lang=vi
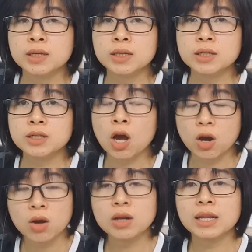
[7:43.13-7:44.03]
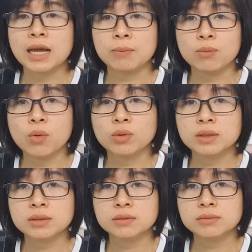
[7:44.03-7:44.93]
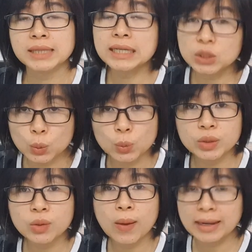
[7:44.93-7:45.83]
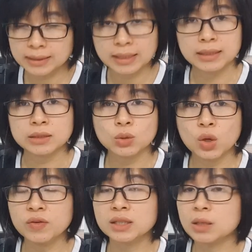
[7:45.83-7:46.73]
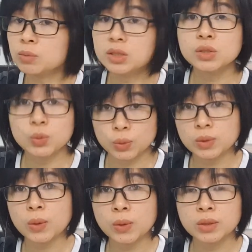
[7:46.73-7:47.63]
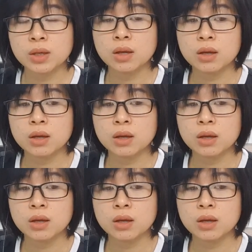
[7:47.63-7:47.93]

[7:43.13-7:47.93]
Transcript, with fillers: Nhưng đó là một cách duỗi hoàn thiện đối với cái tóc chưa duỗi thôi.